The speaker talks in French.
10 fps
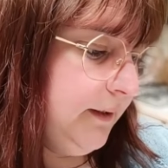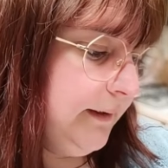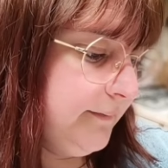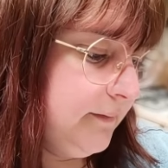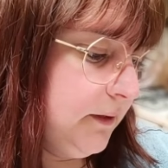
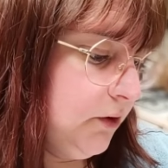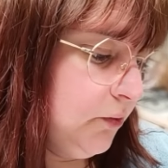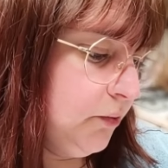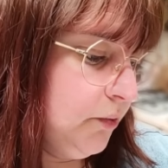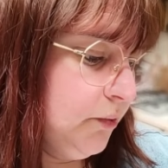là c'est
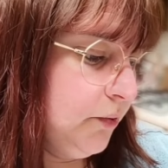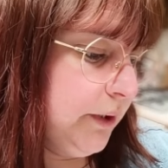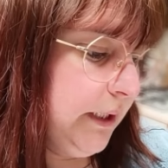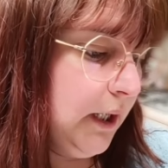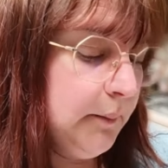au
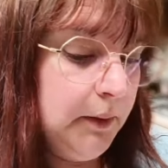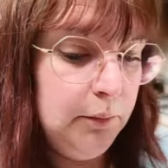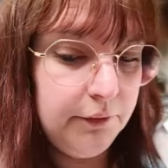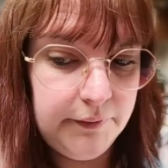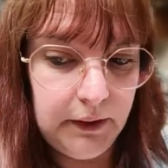caramel
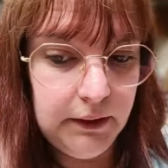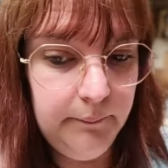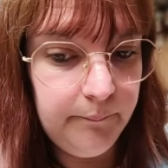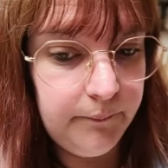beurre salé.